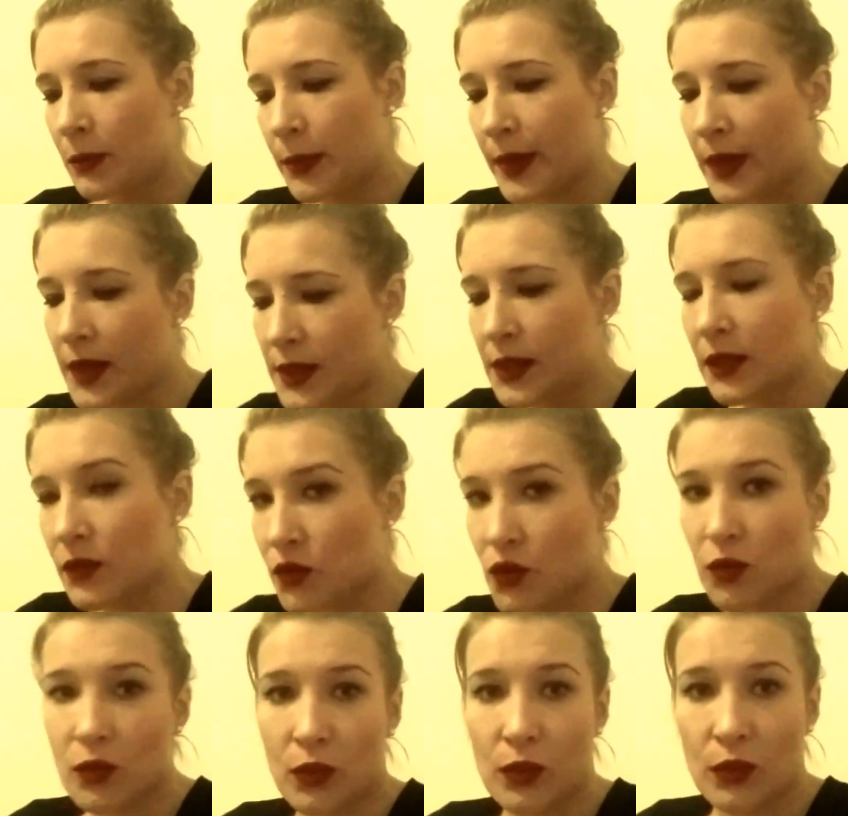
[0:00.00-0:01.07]
проходила
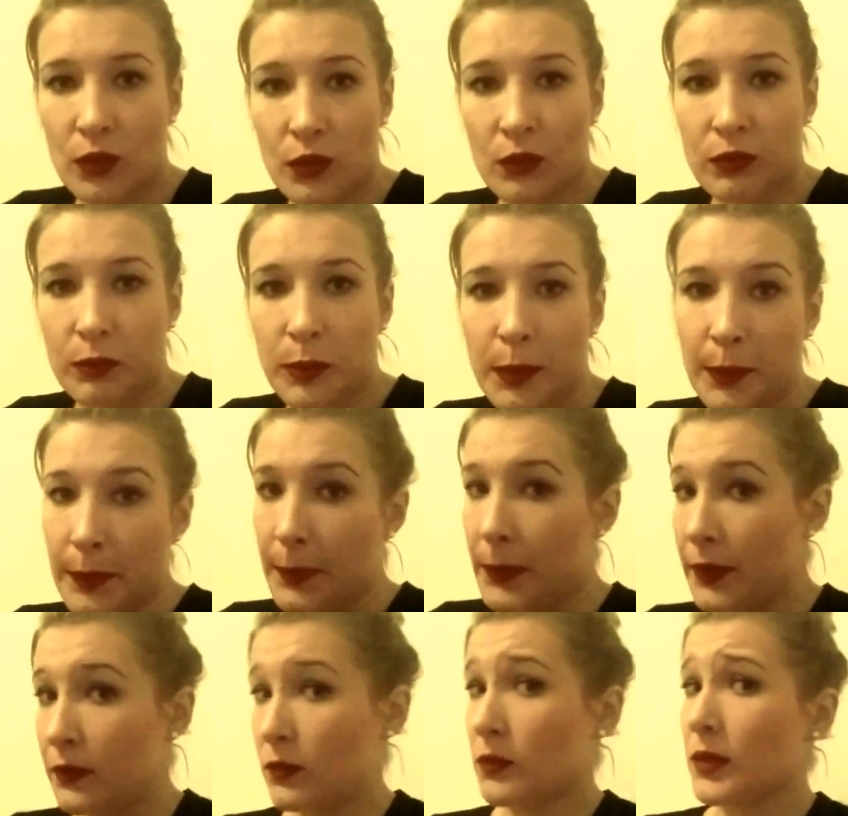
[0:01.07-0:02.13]
школу
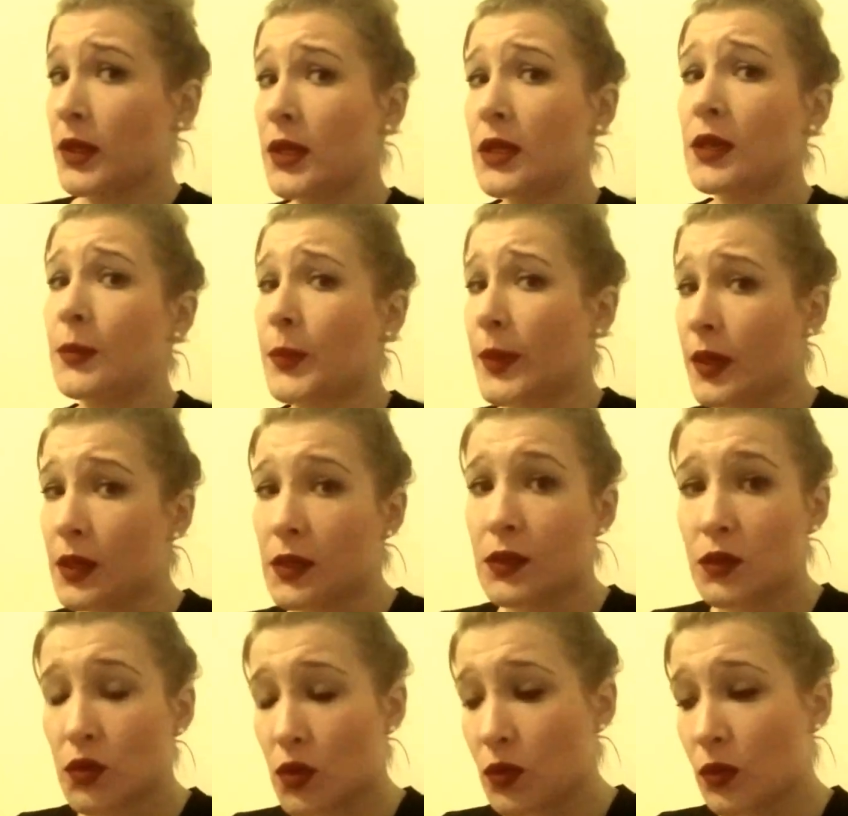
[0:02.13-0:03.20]
и в Украине,
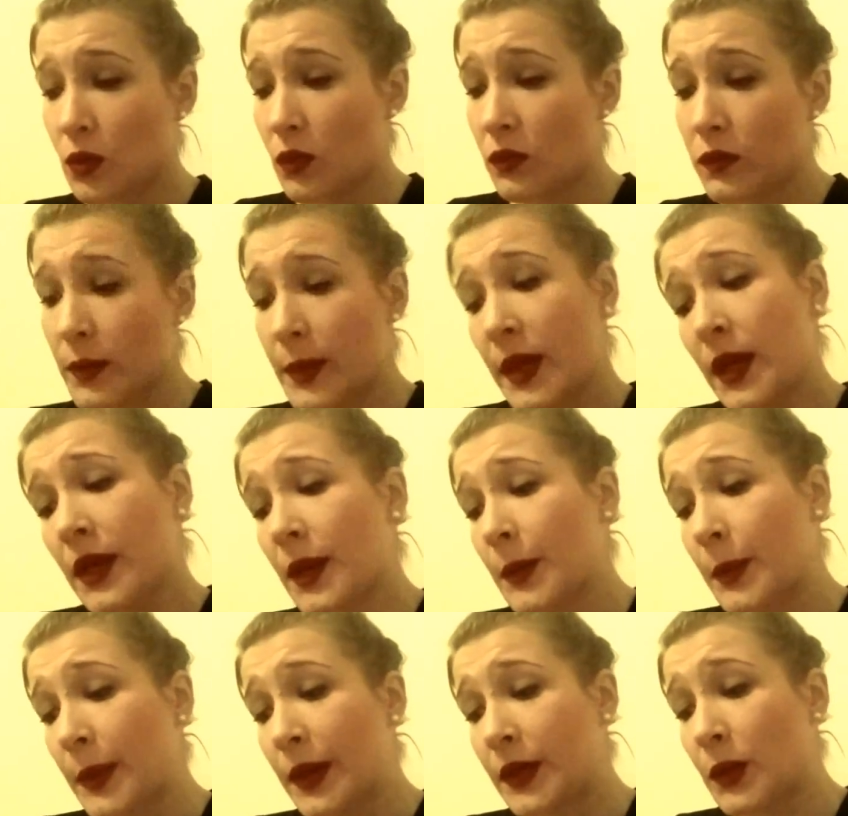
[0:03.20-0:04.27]
проходила школу в Америке,
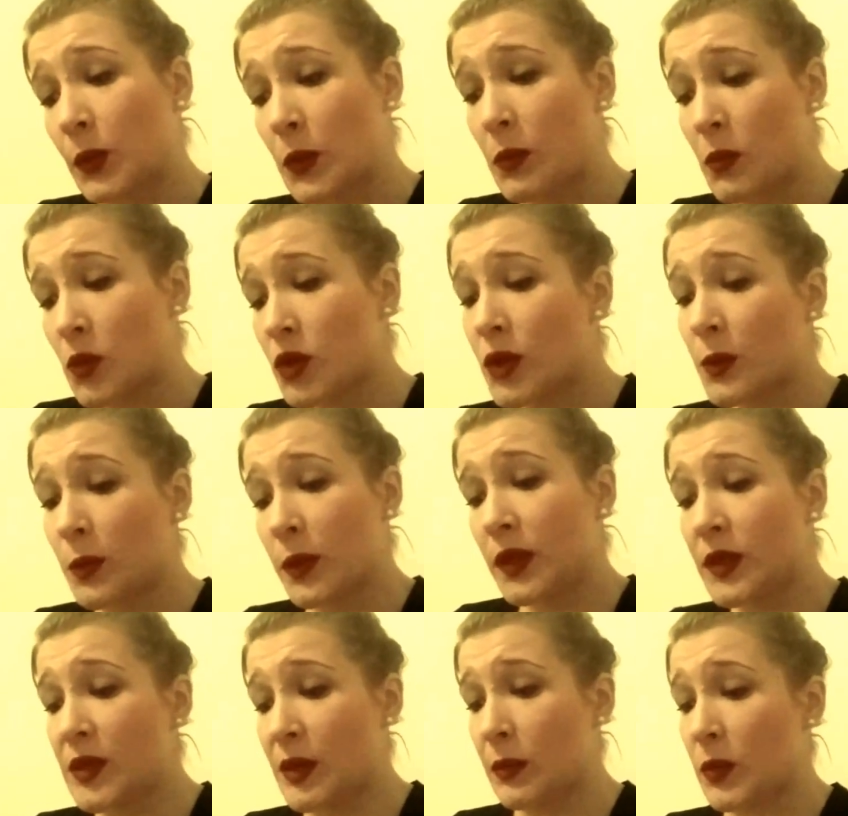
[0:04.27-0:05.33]
поэтому, может
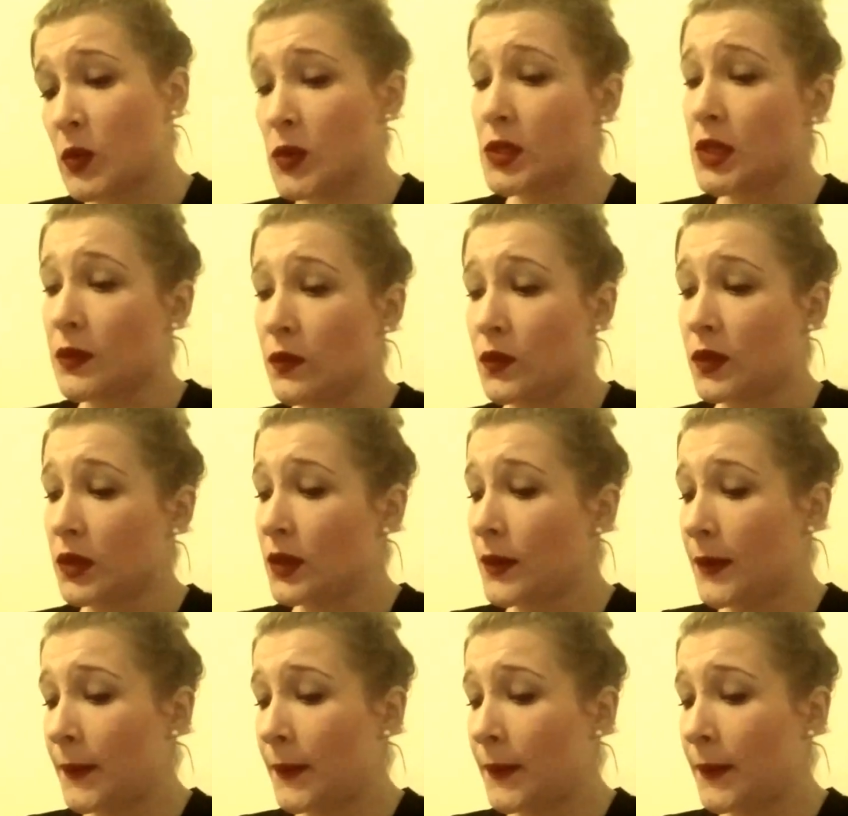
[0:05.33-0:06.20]
быть, мне просто вот...